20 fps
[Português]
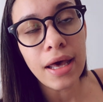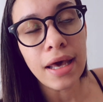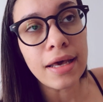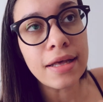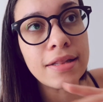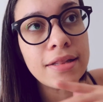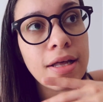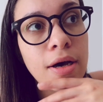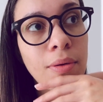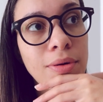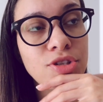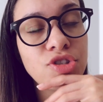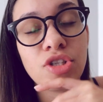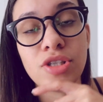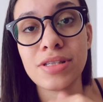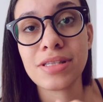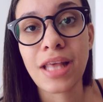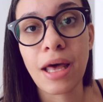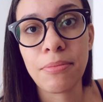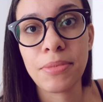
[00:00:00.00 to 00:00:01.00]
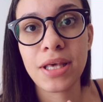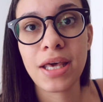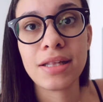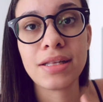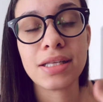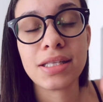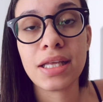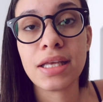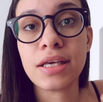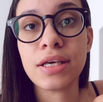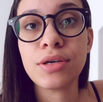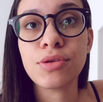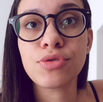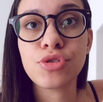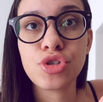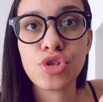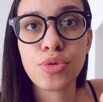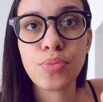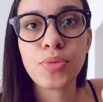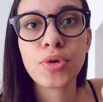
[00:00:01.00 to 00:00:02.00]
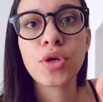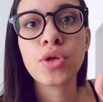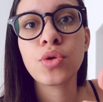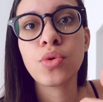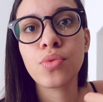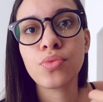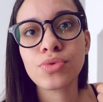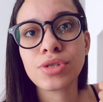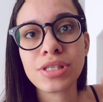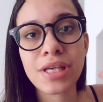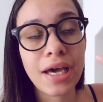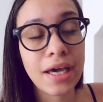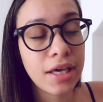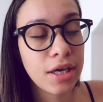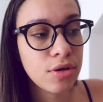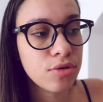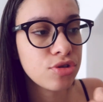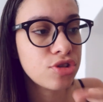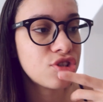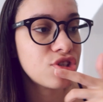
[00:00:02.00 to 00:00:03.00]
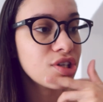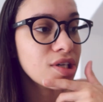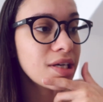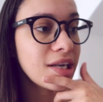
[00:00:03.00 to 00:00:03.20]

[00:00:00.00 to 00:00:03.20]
Então a gente sabe que ela tem erros de pronúncia, erros de